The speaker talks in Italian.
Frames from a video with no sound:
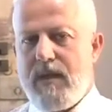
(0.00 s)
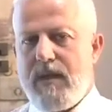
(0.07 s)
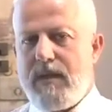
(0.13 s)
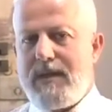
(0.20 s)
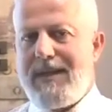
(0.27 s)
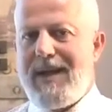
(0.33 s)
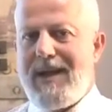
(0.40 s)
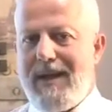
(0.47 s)

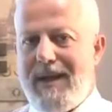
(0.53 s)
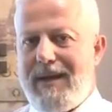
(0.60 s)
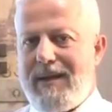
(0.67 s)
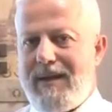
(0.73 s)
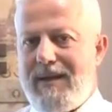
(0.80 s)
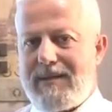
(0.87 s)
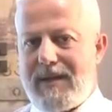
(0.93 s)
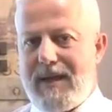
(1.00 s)
Nella
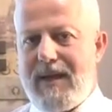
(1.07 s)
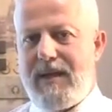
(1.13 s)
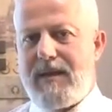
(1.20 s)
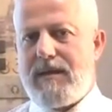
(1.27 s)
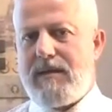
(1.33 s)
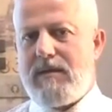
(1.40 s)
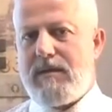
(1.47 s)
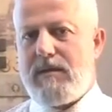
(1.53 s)

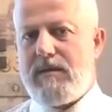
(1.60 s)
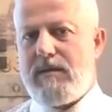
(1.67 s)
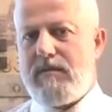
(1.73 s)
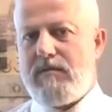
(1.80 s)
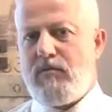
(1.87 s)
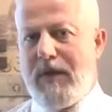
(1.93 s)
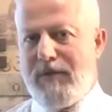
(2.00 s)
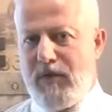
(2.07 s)
realtà
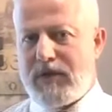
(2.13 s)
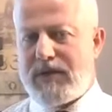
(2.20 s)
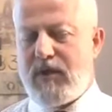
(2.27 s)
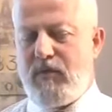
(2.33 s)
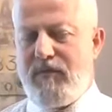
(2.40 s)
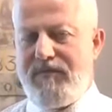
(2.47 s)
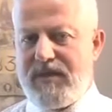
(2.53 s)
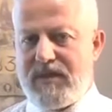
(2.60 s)
una volta
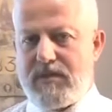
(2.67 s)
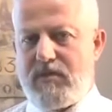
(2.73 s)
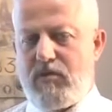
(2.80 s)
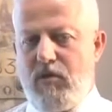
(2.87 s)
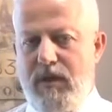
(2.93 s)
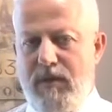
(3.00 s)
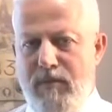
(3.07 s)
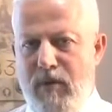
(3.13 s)

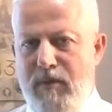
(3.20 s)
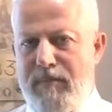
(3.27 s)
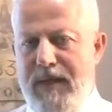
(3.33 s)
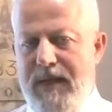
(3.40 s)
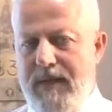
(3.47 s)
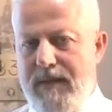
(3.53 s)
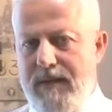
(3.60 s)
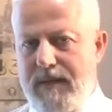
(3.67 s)
visto
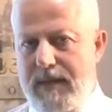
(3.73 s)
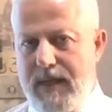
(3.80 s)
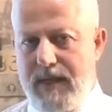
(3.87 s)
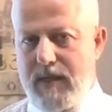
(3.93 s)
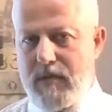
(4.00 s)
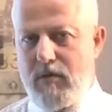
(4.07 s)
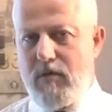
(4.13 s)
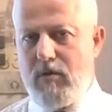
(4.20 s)
l'immobile
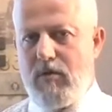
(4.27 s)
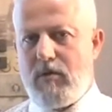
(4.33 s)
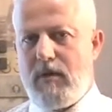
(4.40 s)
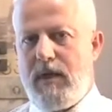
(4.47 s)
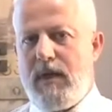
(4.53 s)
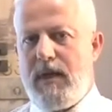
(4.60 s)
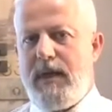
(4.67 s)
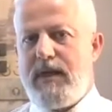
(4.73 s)
all'interno
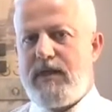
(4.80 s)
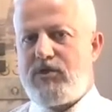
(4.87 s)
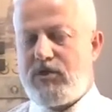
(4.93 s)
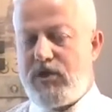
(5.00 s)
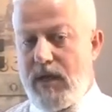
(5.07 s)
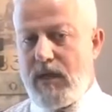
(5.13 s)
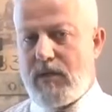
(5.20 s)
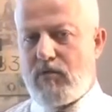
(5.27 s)
e
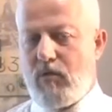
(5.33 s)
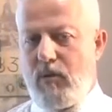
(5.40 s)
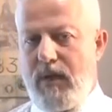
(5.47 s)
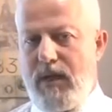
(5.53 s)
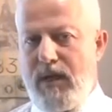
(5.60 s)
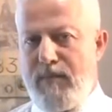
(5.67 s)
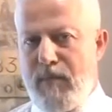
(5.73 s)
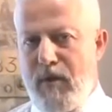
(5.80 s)
scelto
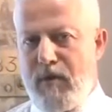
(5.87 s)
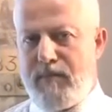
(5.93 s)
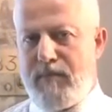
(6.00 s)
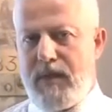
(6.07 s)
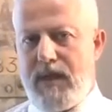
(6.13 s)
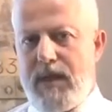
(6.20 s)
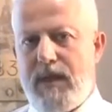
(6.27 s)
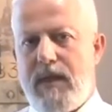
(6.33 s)

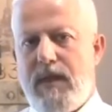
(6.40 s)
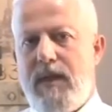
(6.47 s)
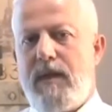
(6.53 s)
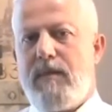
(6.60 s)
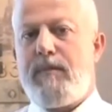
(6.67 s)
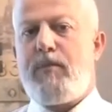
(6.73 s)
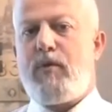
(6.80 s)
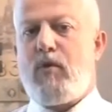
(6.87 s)
quell'immobile
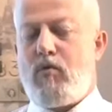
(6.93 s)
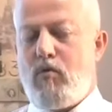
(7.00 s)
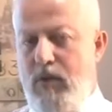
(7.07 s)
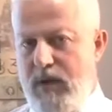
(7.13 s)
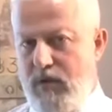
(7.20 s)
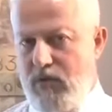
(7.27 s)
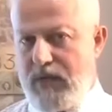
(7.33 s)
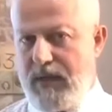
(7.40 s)

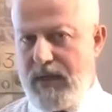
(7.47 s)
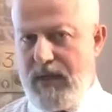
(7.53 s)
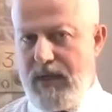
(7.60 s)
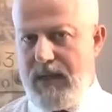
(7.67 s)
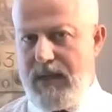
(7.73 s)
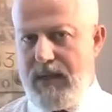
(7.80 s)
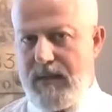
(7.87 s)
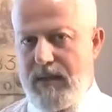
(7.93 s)
procura
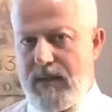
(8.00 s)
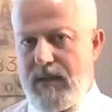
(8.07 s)
notarile,